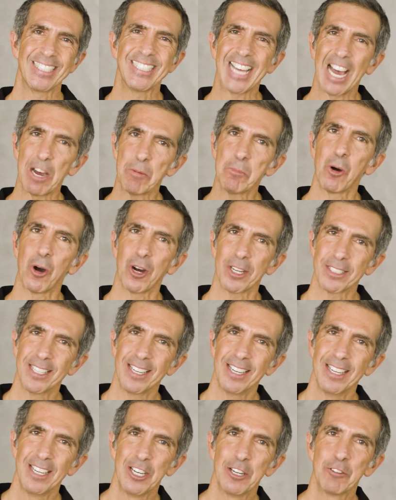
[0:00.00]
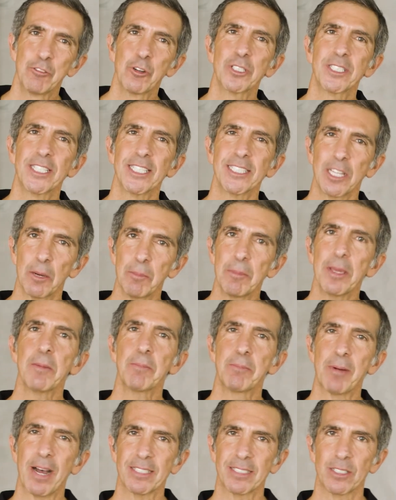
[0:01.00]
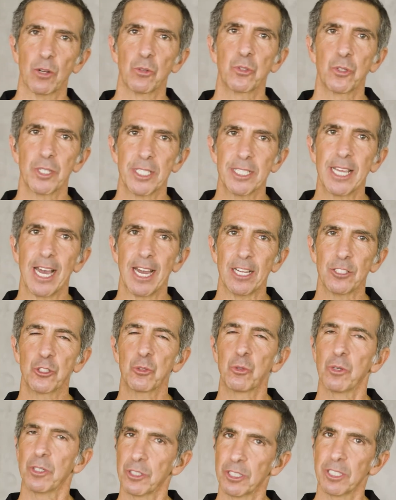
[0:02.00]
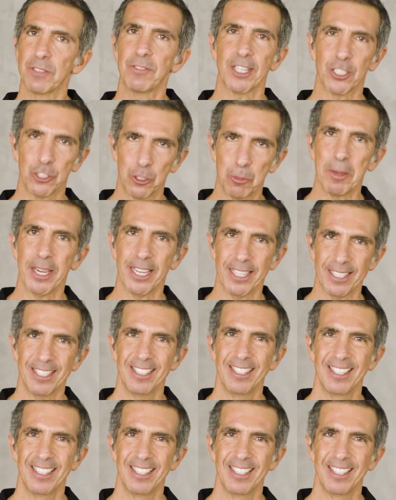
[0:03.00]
Na moda, você também passa autoridade quando se veste bem.